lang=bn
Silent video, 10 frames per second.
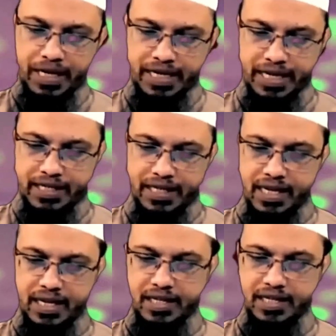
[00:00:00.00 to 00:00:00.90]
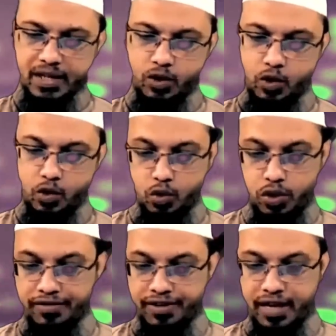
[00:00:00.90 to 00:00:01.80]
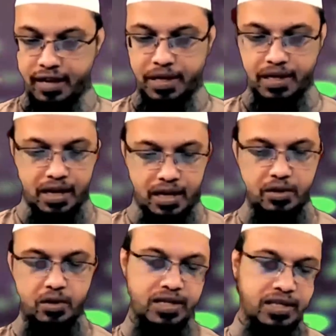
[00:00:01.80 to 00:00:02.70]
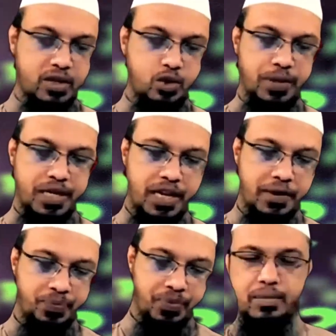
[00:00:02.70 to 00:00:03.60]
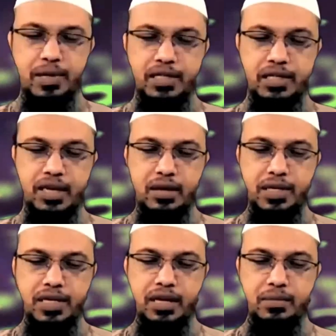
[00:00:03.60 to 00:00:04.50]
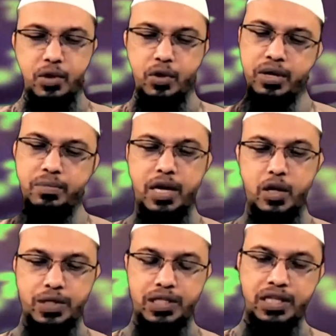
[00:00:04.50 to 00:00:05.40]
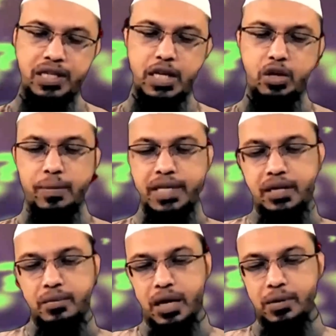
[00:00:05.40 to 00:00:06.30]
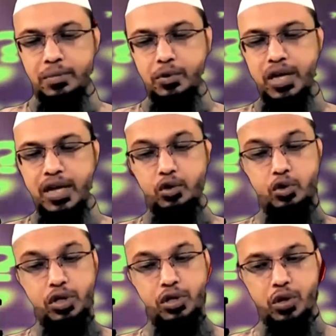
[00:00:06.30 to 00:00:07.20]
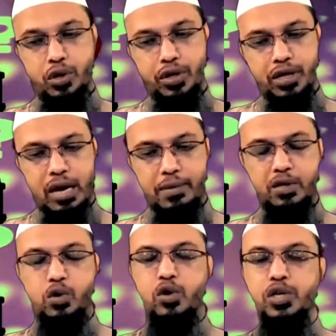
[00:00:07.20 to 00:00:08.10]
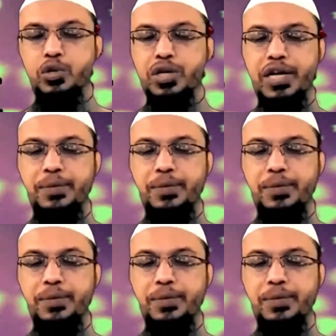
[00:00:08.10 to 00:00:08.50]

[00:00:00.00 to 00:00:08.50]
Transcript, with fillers: চুল পেকে গিয়েছে সেগুলো তুলে ফেলা বা কালার করা জায়েজ হবে কি আমার স্বামীকে আমি অনেক ভালোবাসি কিন্তু আমার স্বামী আমার প্রতি আন্তরিক নয় আমার করণীয়